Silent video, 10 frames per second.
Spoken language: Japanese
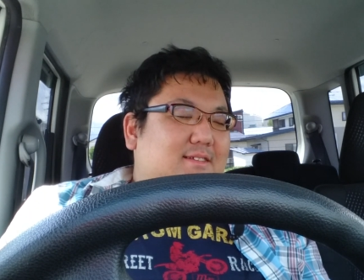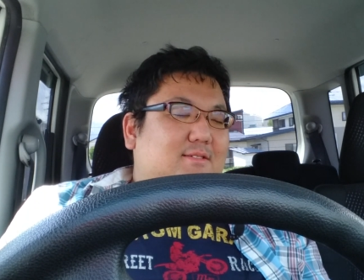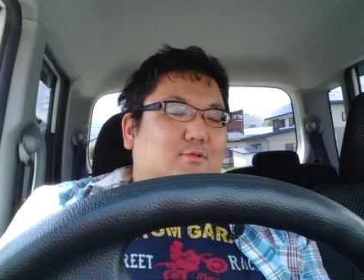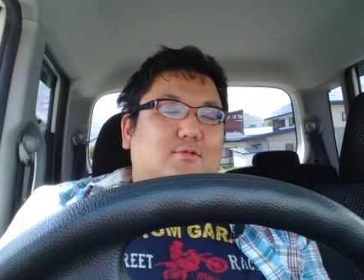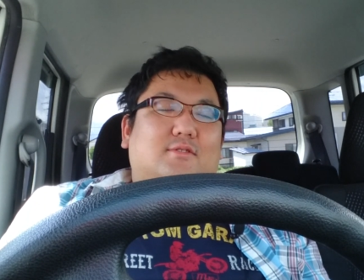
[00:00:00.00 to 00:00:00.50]

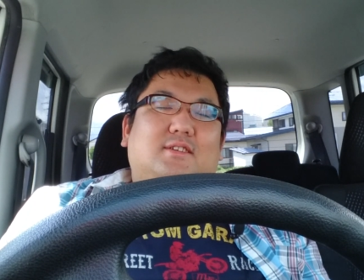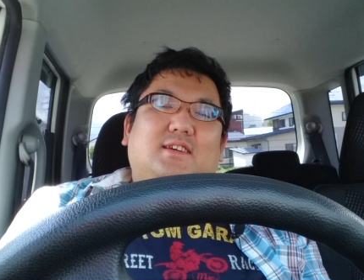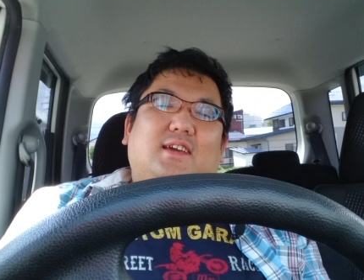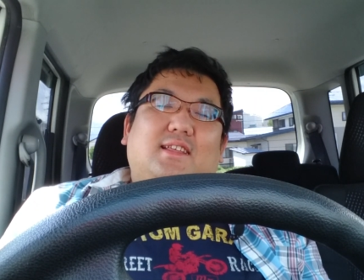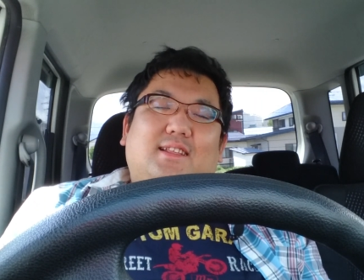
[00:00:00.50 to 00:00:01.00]
ちょっと
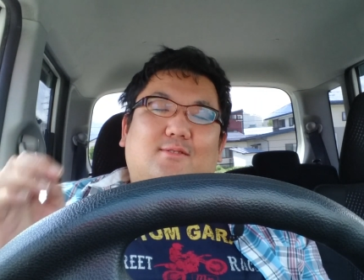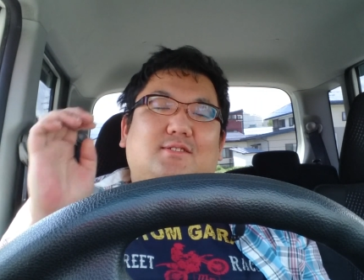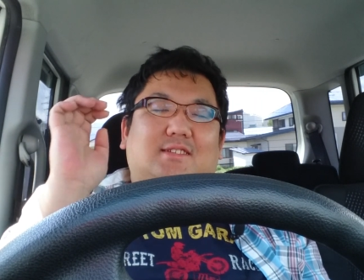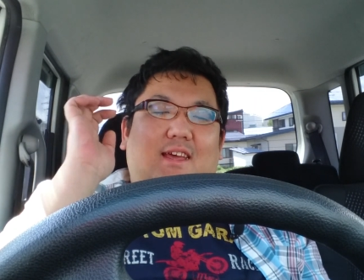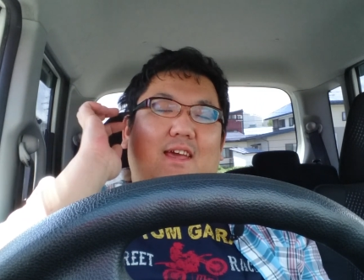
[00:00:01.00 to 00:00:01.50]
ギア入れ直
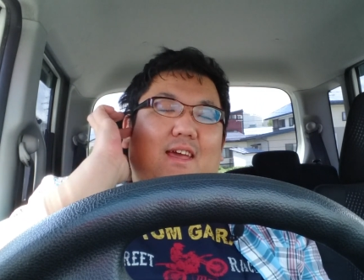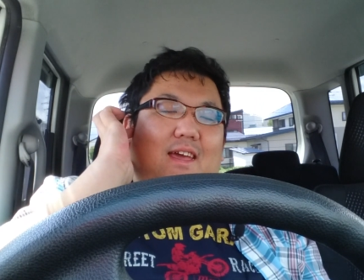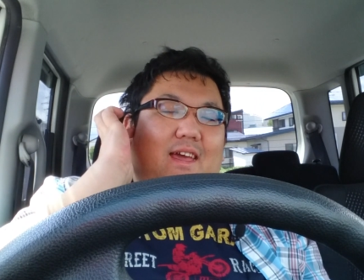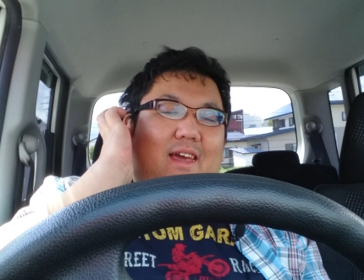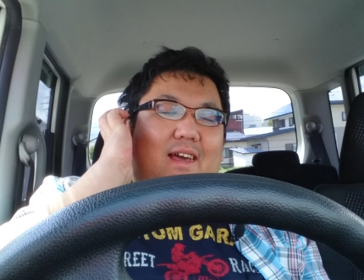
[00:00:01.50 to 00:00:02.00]
して、
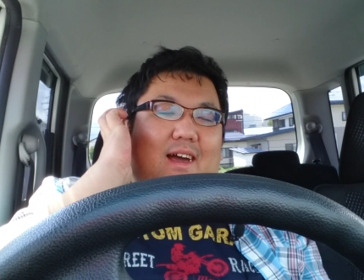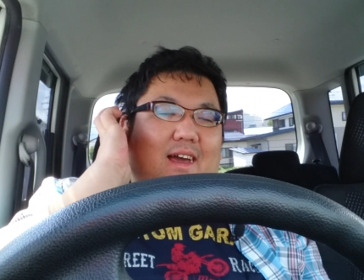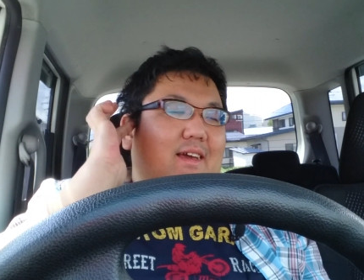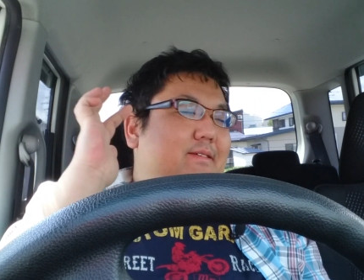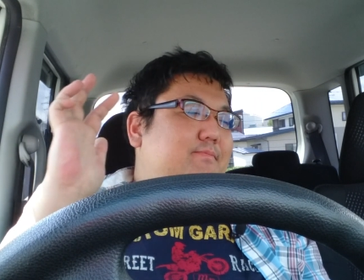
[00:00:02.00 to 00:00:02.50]
は